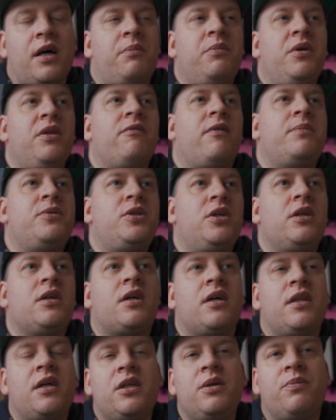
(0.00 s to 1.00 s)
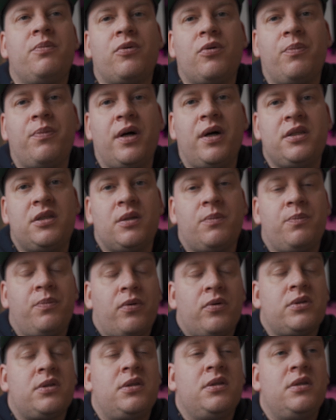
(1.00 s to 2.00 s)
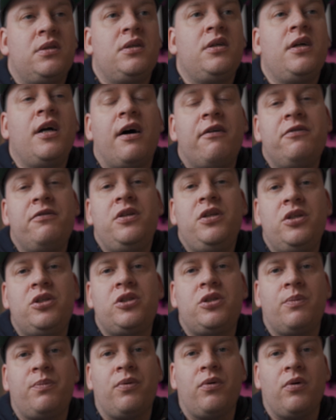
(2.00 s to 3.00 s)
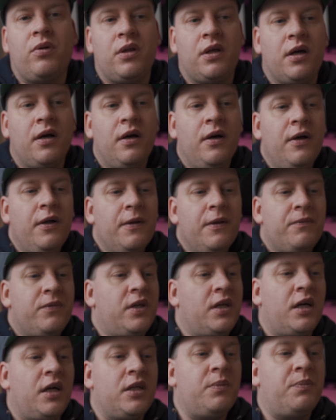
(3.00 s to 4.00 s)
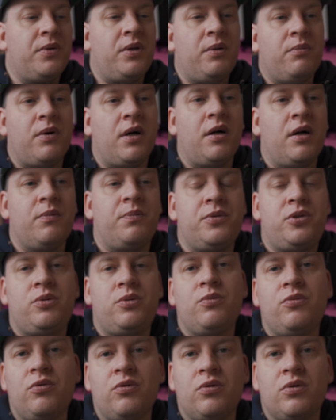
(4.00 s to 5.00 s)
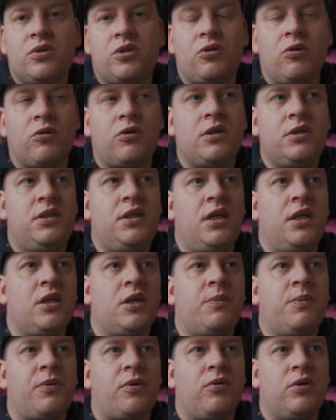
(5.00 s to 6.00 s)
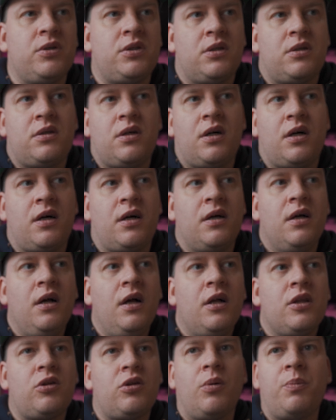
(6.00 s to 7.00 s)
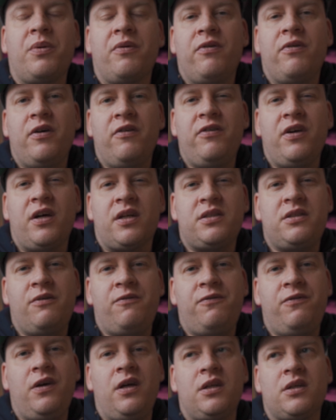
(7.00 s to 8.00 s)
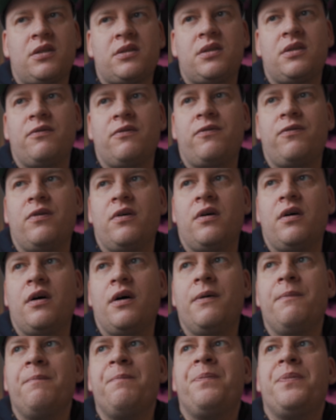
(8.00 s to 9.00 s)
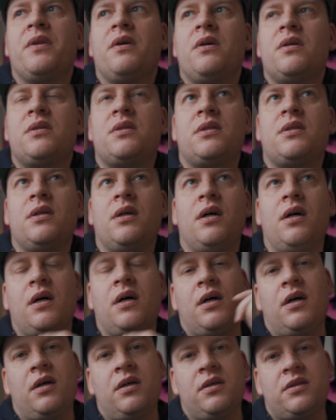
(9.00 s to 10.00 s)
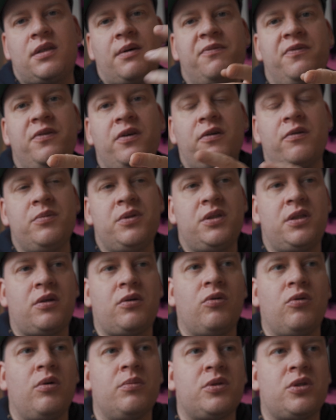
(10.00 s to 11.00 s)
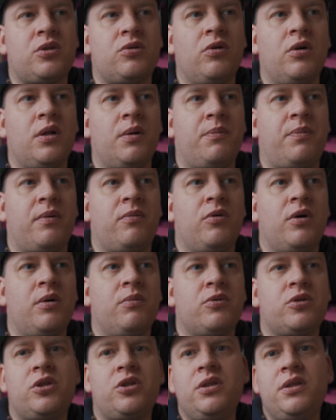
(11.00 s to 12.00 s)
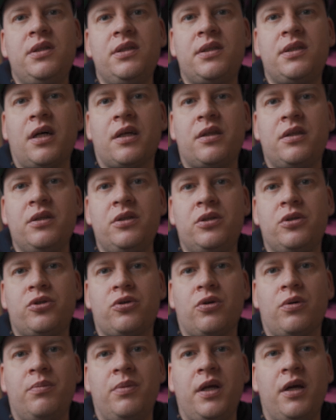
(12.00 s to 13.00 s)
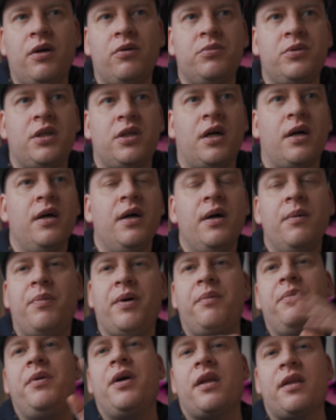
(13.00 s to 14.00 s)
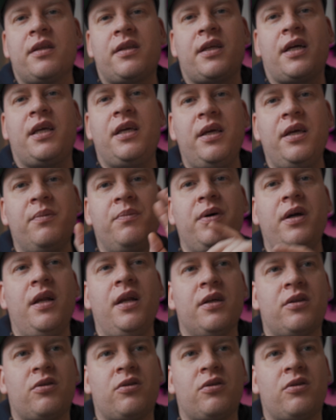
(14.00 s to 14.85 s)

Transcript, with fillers: Гармин вообще никогда не покупайте. Просто говнище полное. Я не понимаю, почему столько денег просят, а а, топовая версия фениксов а, с а, сапфировым стеклом стоила, по-моему, 60 тысяч рублей. У меня примерно такие были,